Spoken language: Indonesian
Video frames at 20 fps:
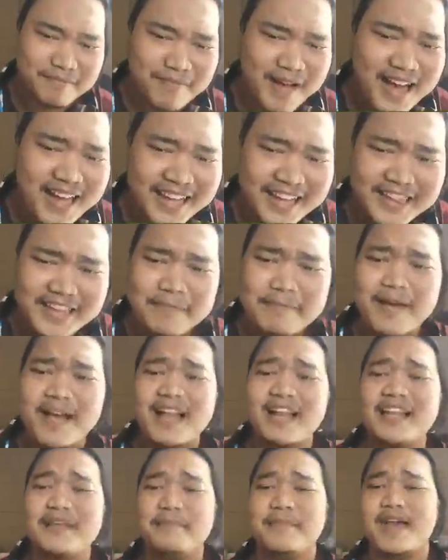bangkit
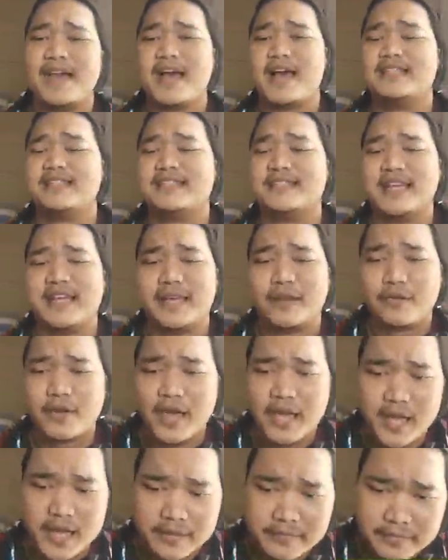kembali biasa gitu
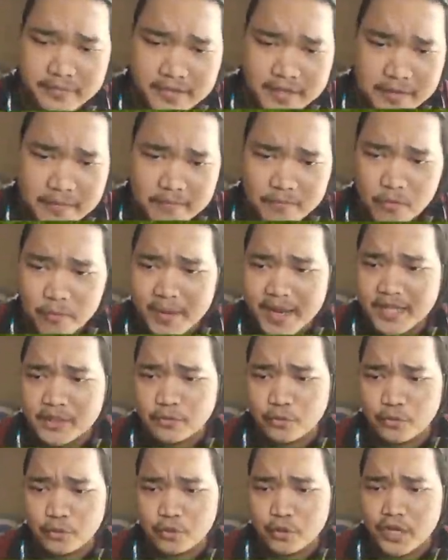kan. Mobilnya
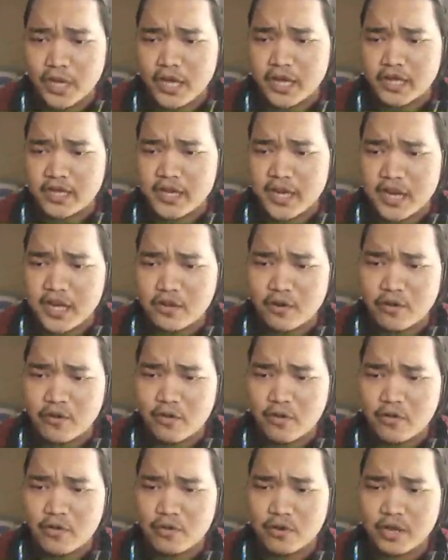turu ya. Inilah
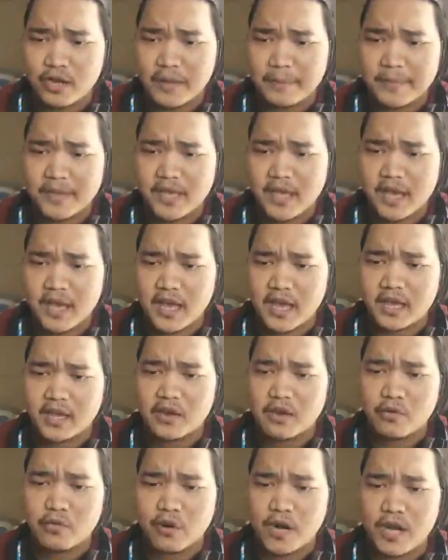kalau kelebihan
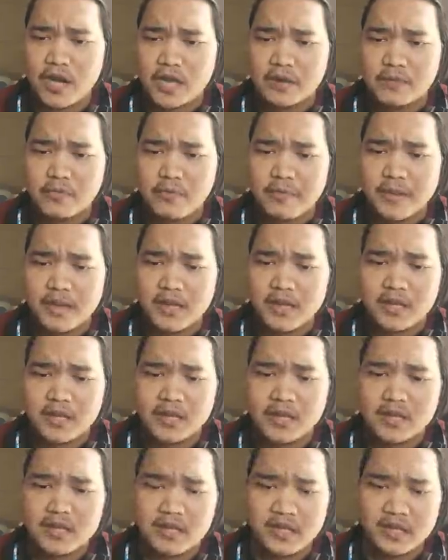eh kekurangan mobil
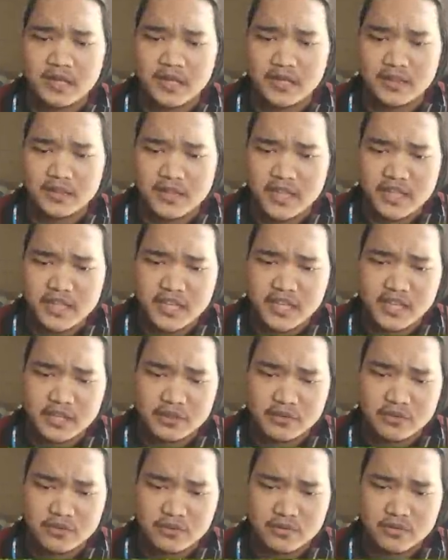
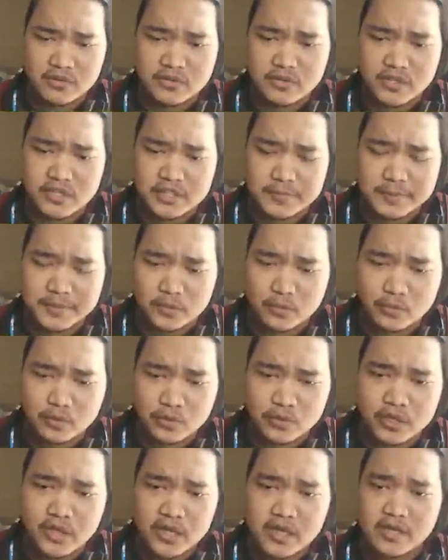tinggi itu cepet
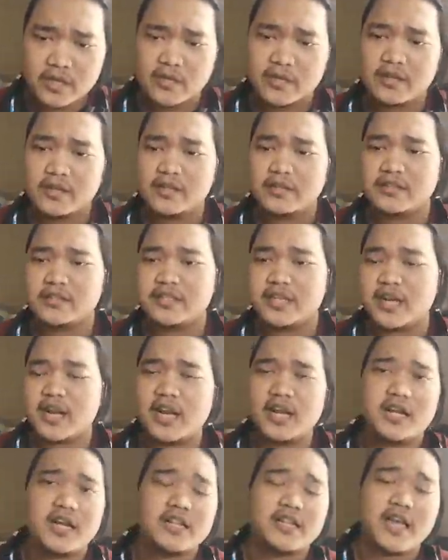turu ya. Jadi
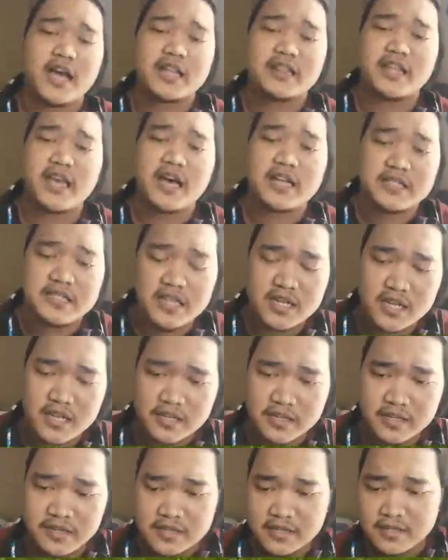kalian hati-hati aja.
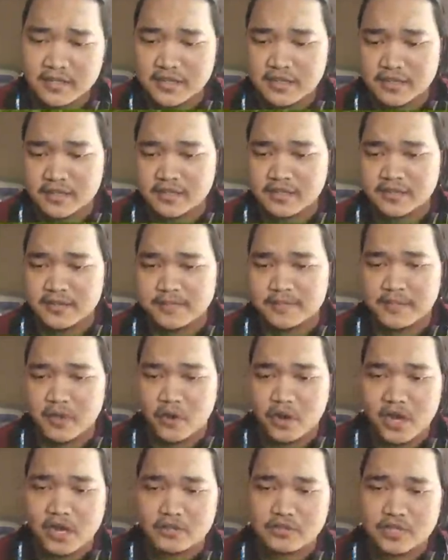
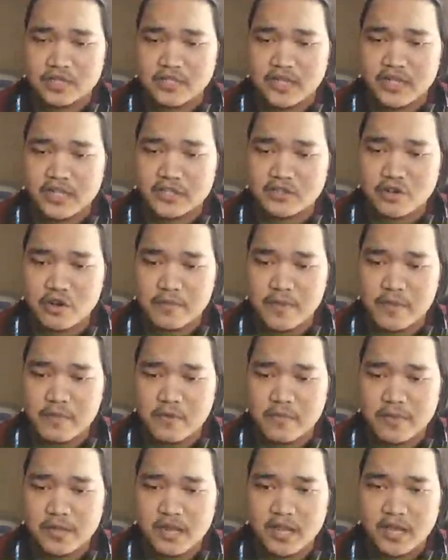Oke, langsung aja kita coba
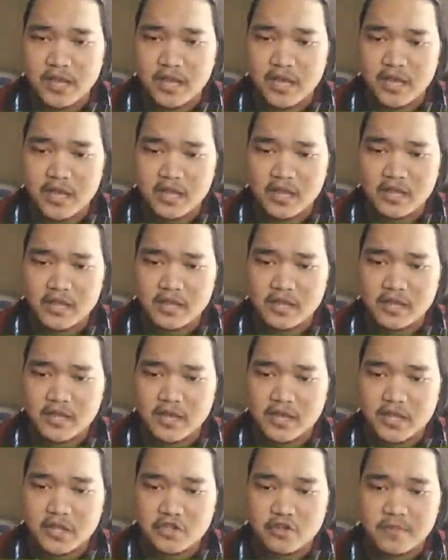mobilnya.
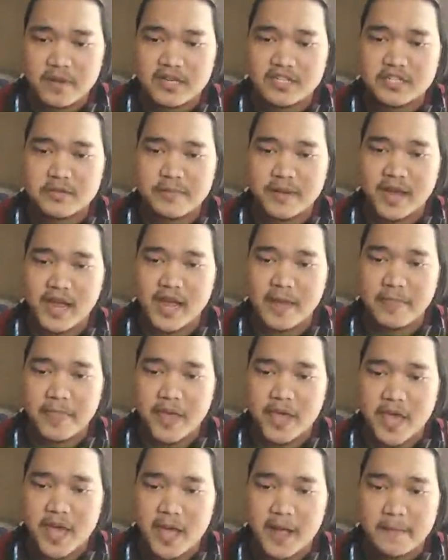Kita coba di sini pakai AT
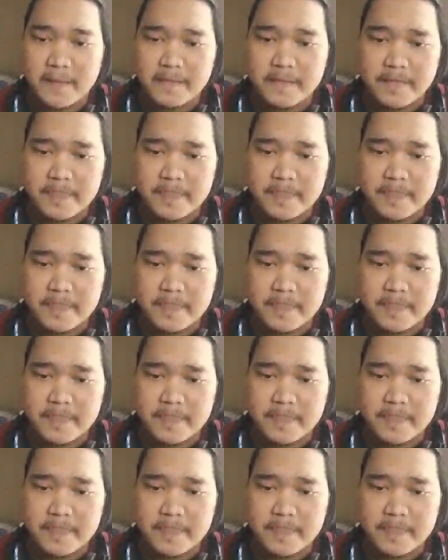ya.